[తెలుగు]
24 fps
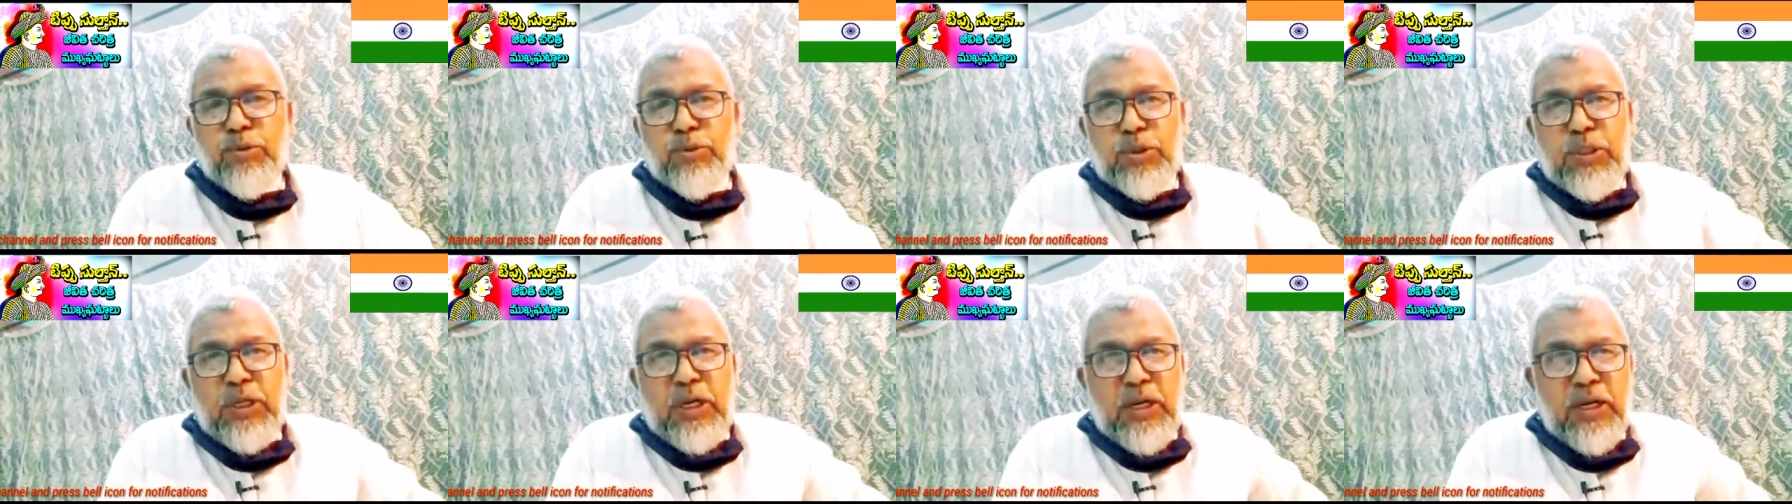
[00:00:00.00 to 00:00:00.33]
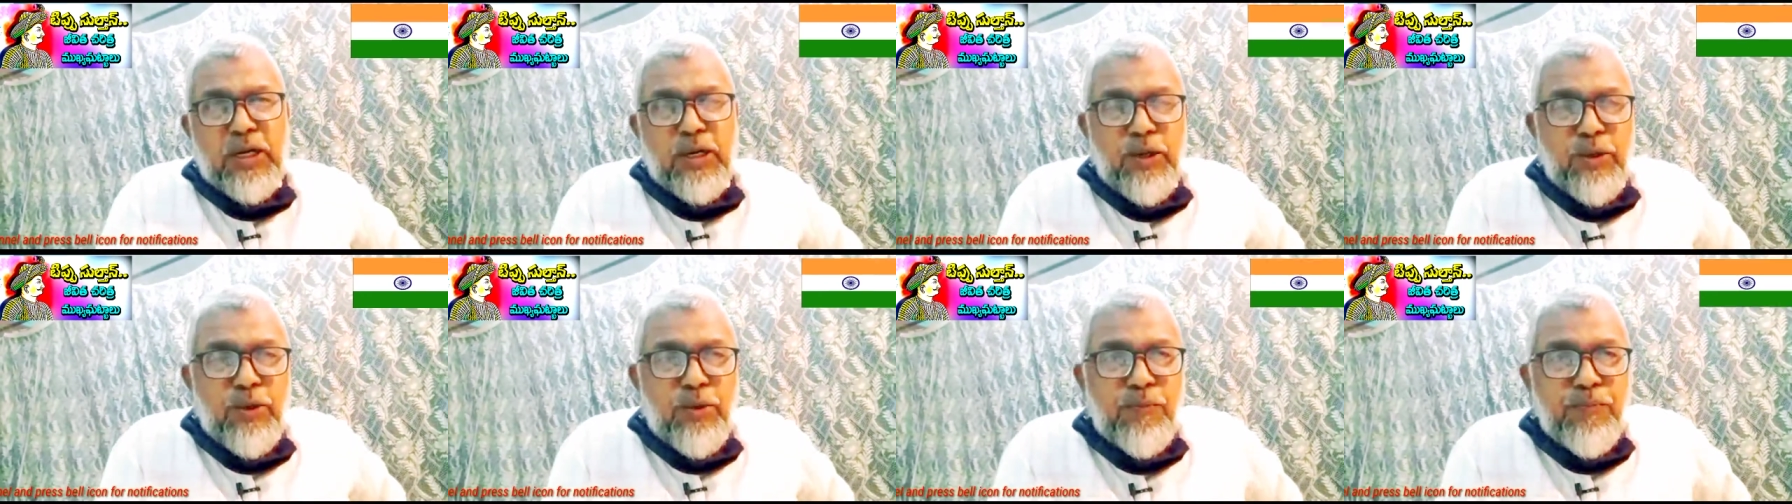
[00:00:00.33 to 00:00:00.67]

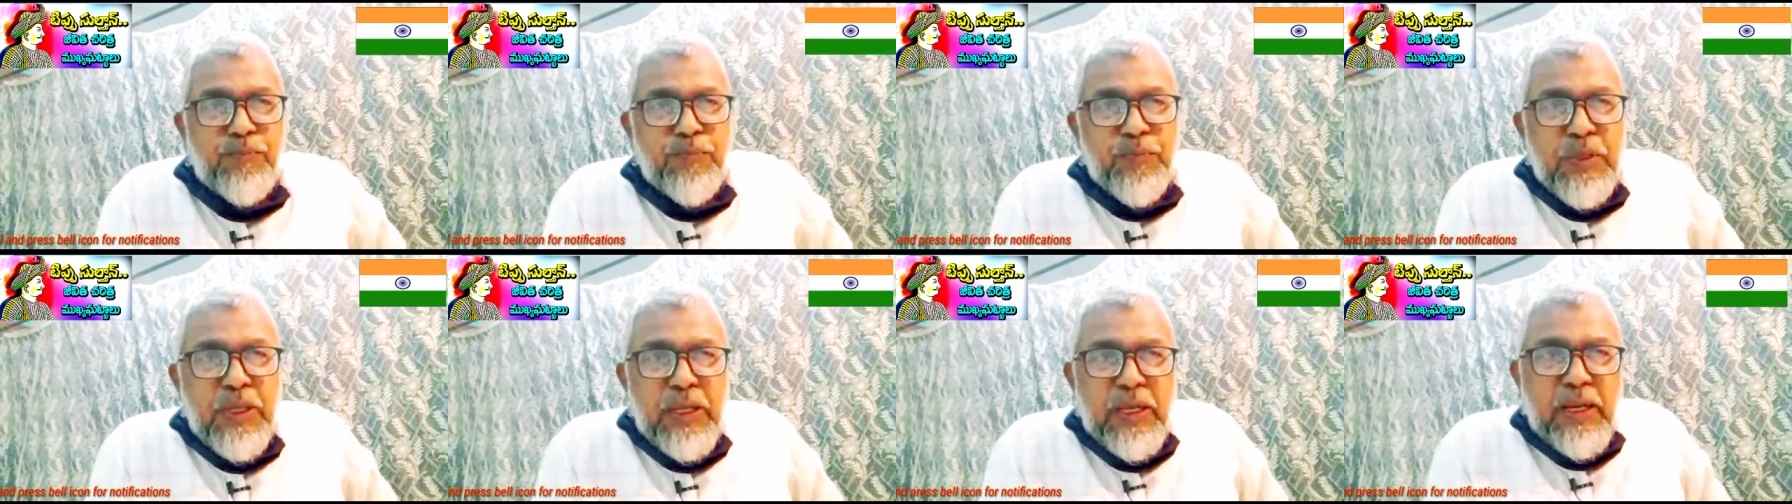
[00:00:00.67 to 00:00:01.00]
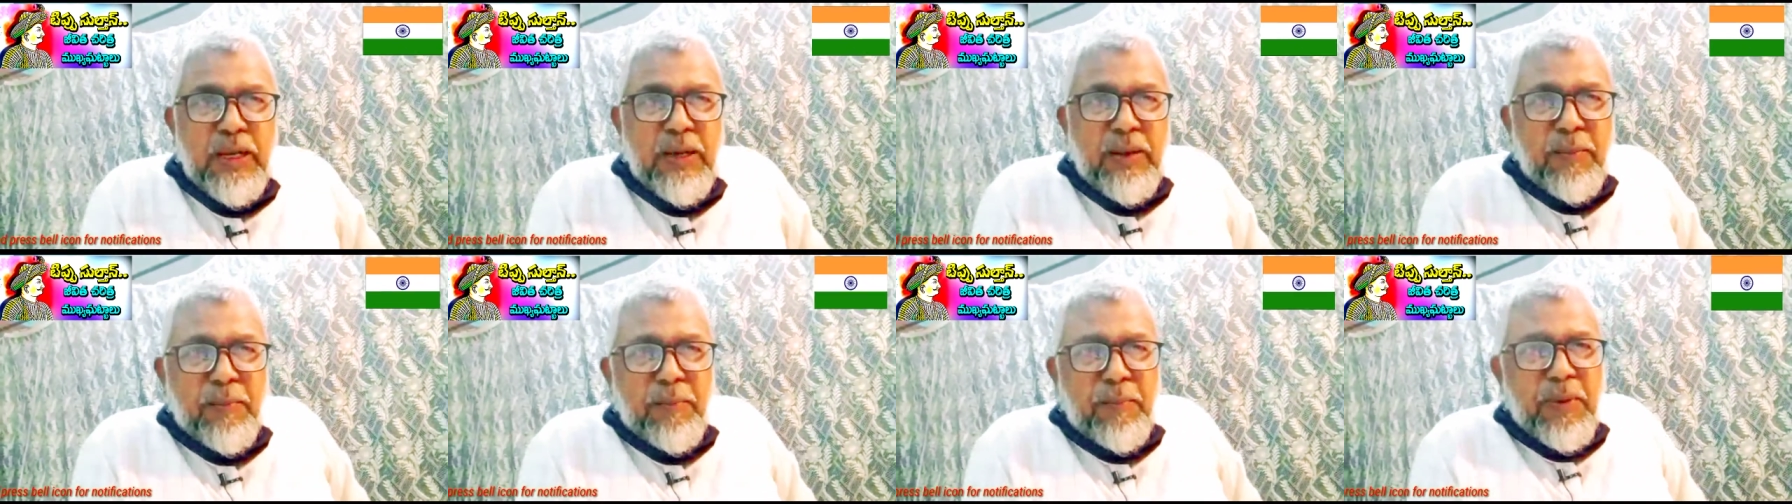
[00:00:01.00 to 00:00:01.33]
యుద్ధాలలో
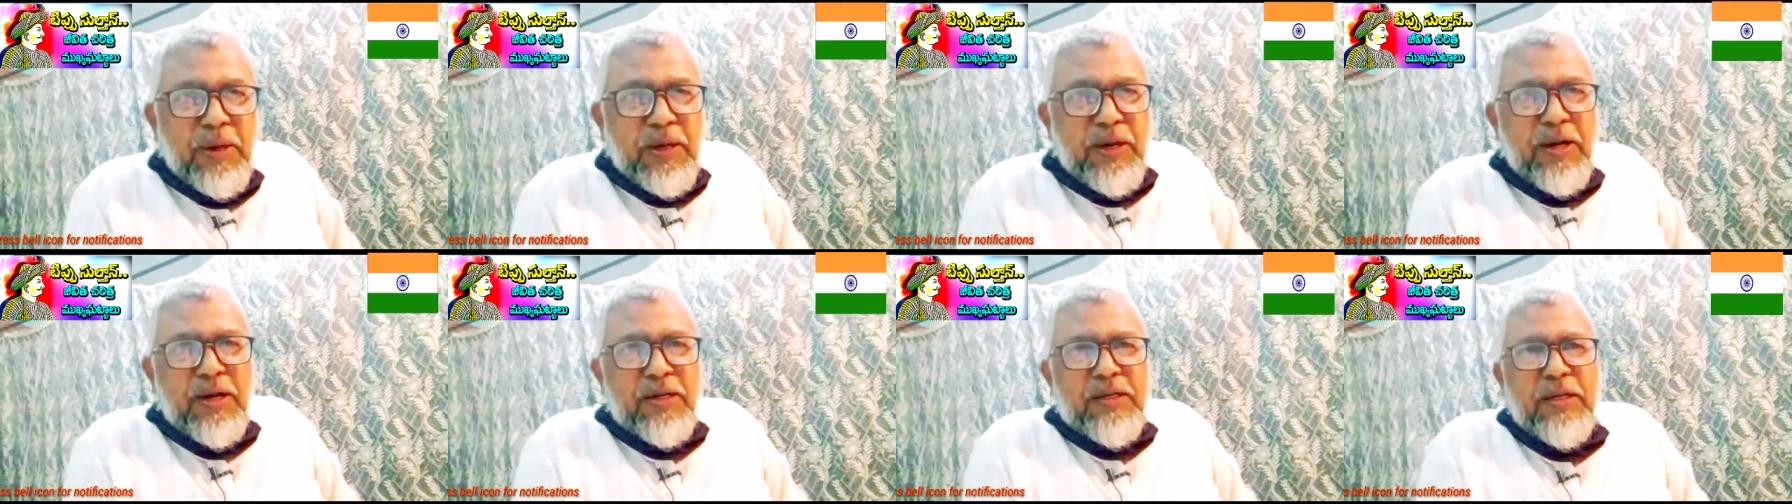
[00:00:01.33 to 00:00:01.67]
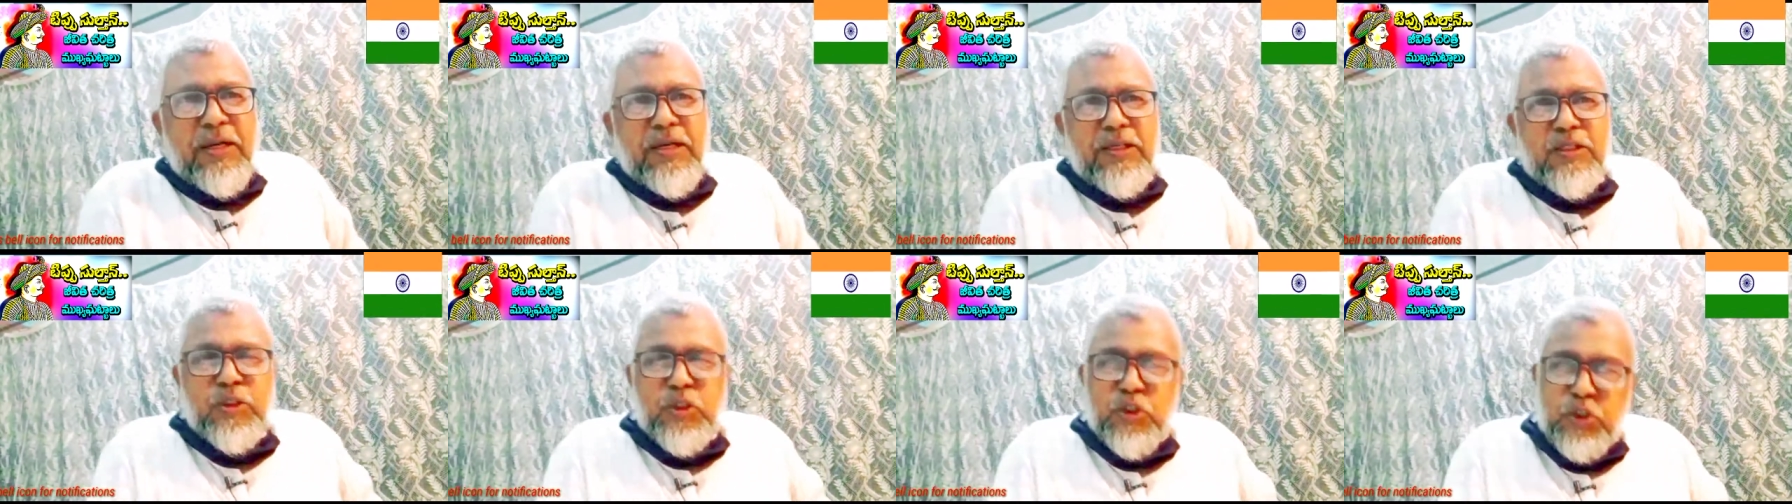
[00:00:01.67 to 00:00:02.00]

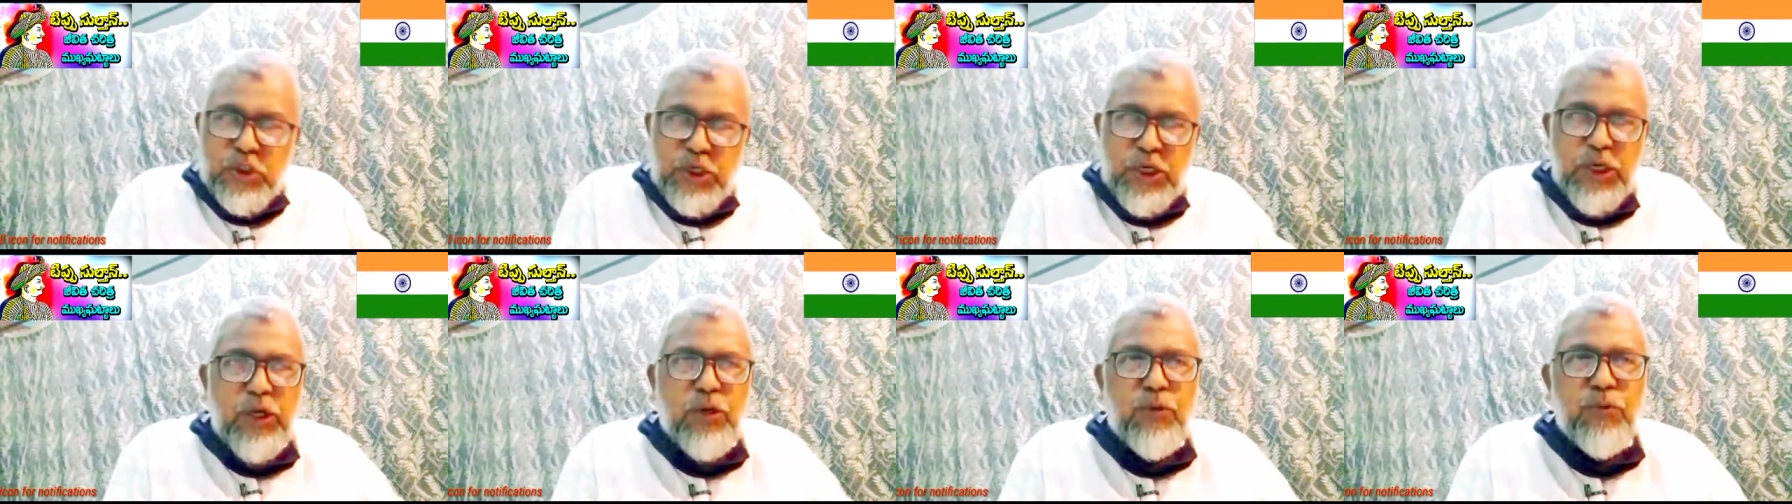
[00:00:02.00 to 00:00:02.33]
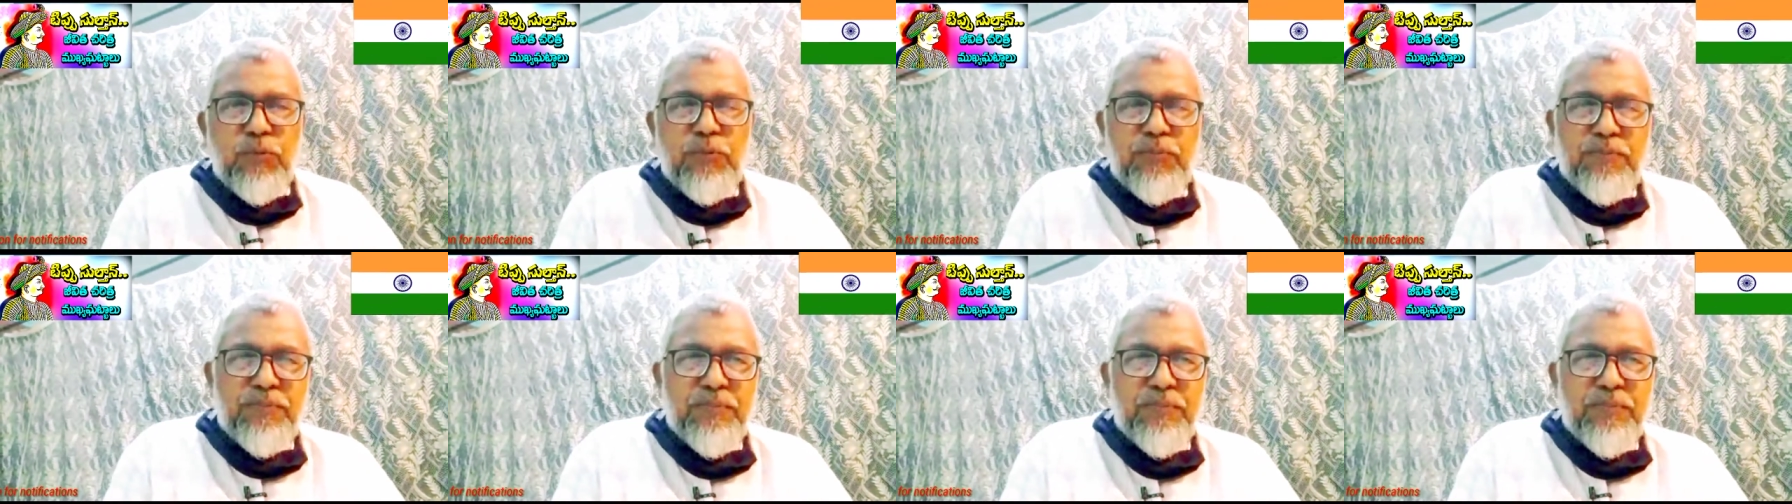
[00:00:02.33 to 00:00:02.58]
మరాఠా స్త్రీలు